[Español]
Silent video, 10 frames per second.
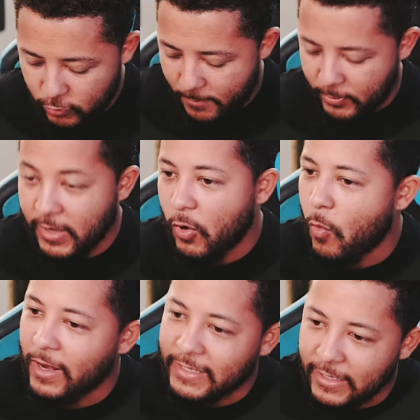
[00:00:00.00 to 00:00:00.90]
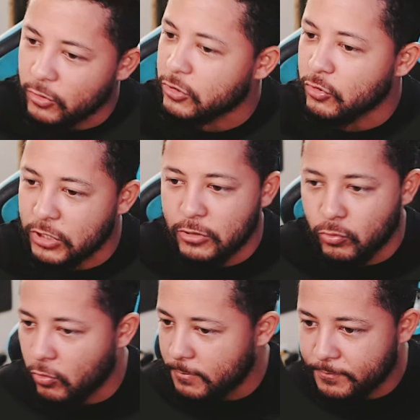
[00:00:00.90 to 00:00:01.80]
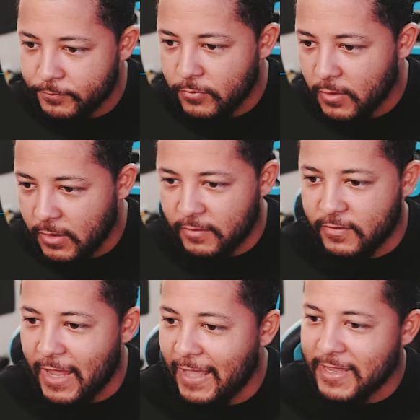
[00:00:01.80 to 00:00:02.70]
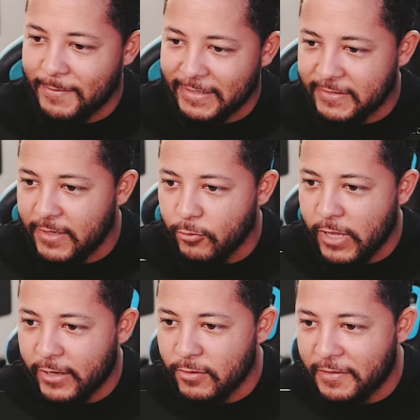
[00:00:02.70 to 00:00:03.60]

Aquí tú vas a poner cualquier otro título que sea llamativo.